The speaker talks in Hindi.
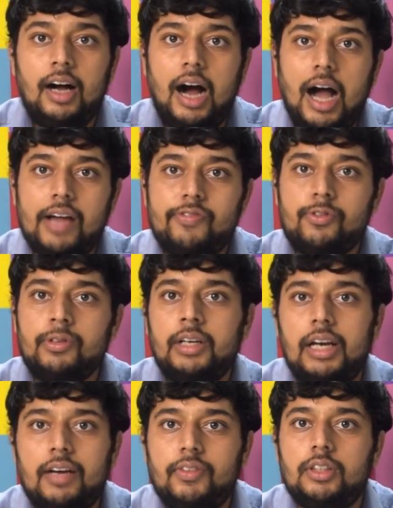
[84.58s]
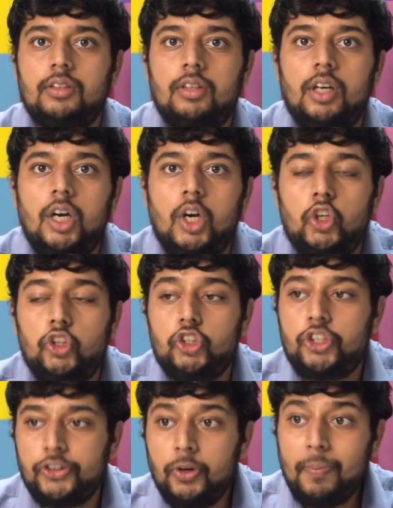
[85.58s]
आईफोन 11 तो
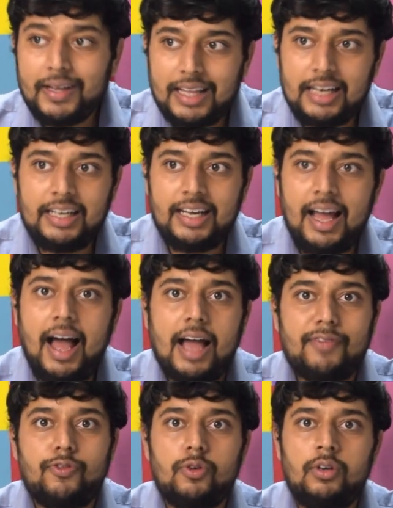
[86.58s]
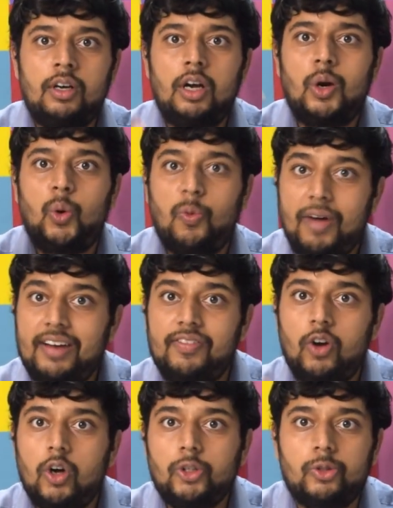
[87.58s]
जिनको पता नहीं है आईफोन ट्वेल्व
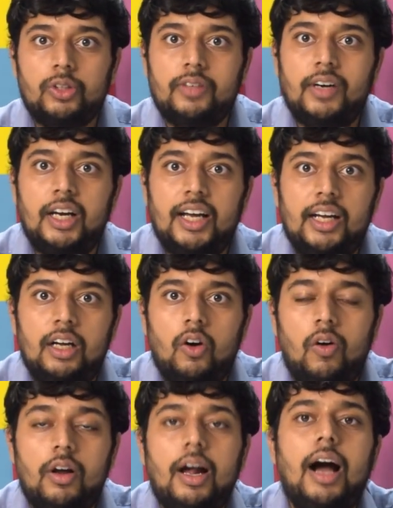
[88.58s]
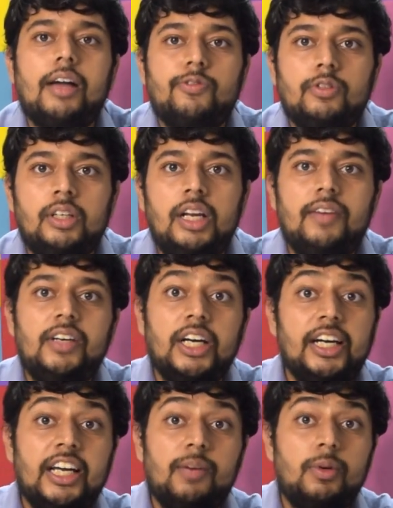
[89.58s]
लॉन्च होने वाला है और आईफोन 11
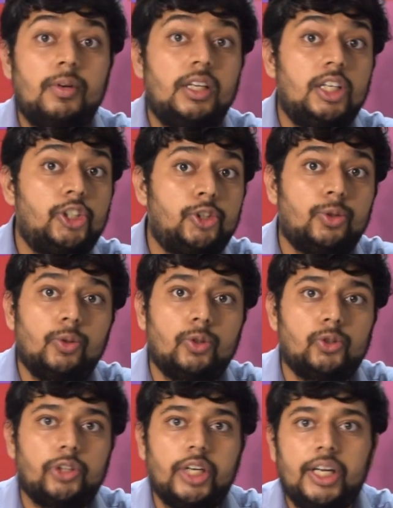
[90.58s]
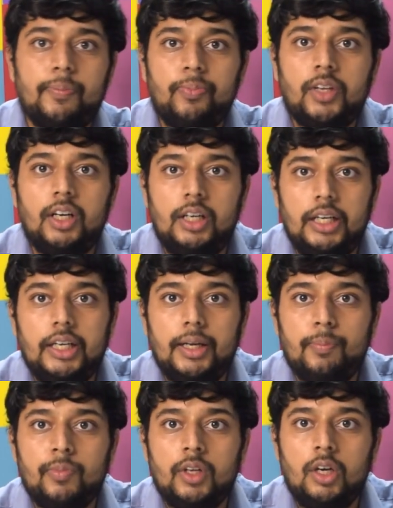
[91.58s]
इंडिया में बनना शुरू हो चुका है ठीक
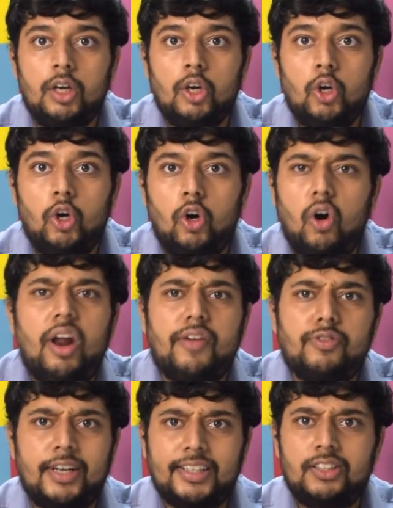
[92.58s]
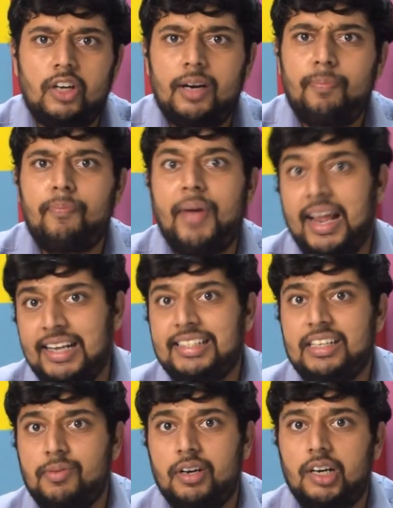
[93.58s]
है और आईफोन एक्स पहले
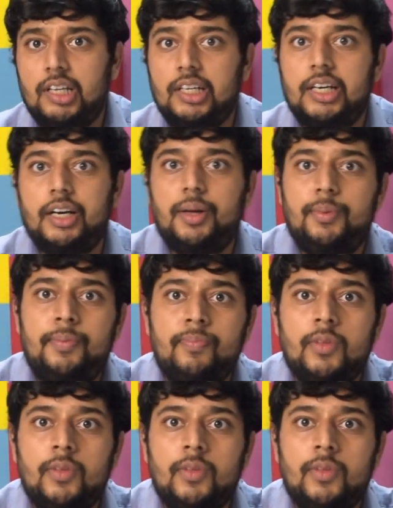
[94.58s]
से ही बन रहा था इंडिया में